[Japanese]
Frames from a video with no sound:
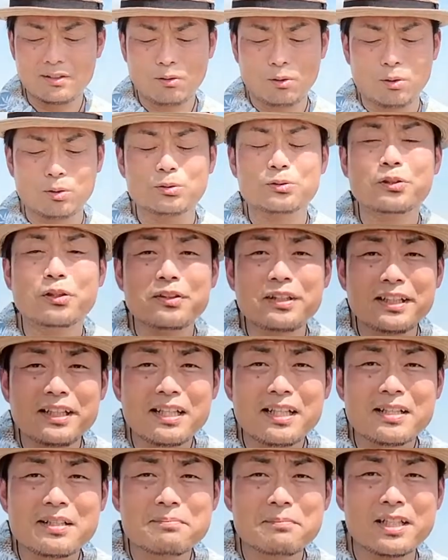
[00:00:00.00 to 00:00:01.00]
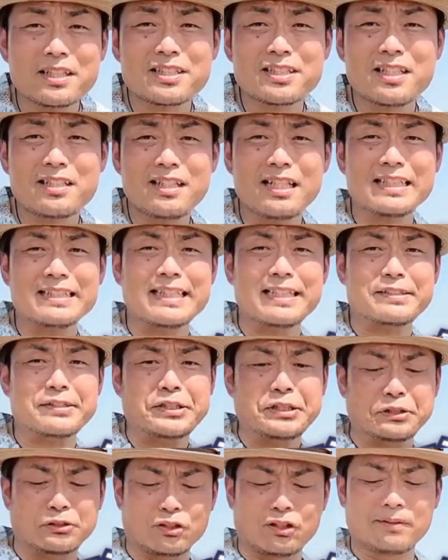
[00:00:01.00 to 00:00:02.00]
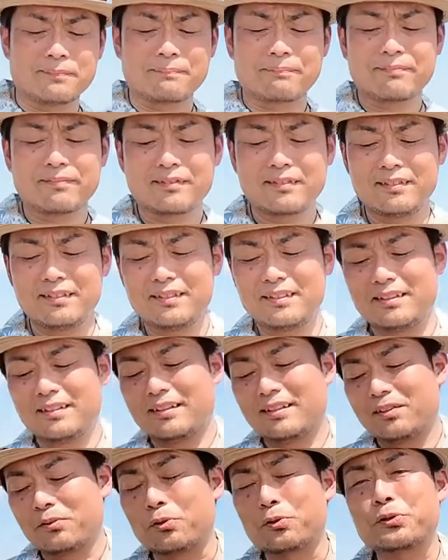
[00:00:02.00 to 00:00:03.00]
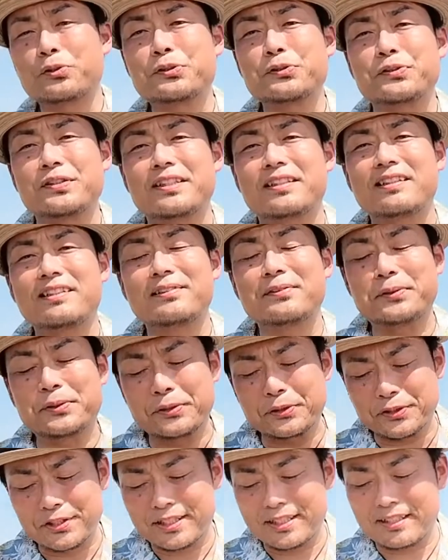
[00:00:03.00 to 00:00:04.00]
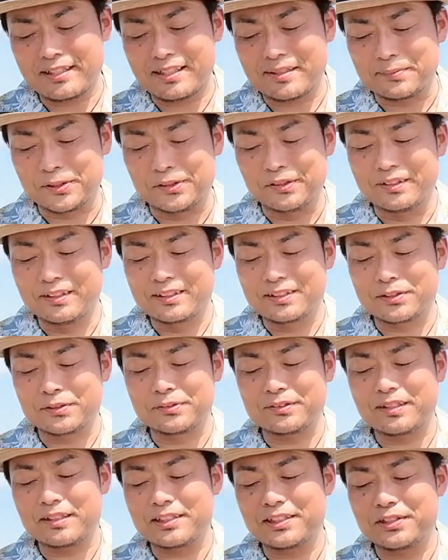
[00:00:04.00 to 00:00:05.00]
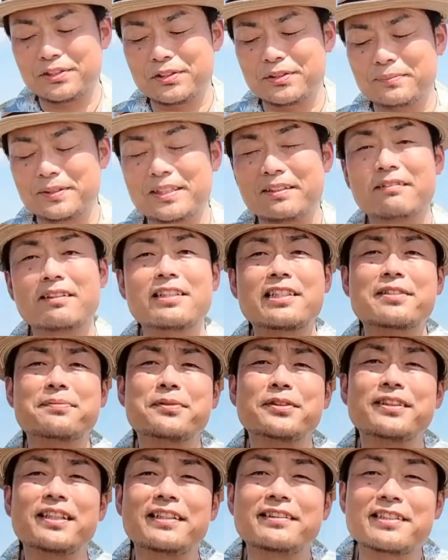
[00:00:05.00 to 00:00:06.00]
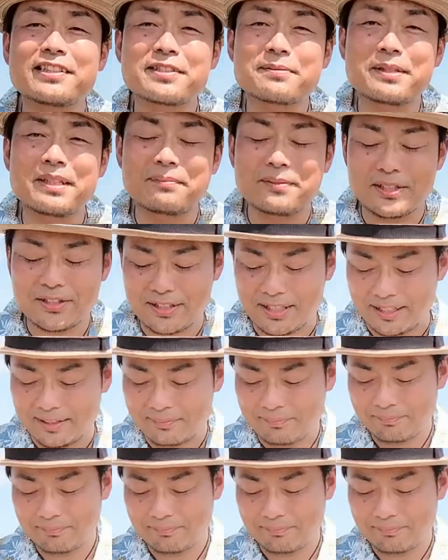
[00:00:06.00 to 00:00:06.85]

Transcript: 本当に？マジで泣いてる？と、心の中で動揺しながらも、そんな父を見て私も泣いてしまいました。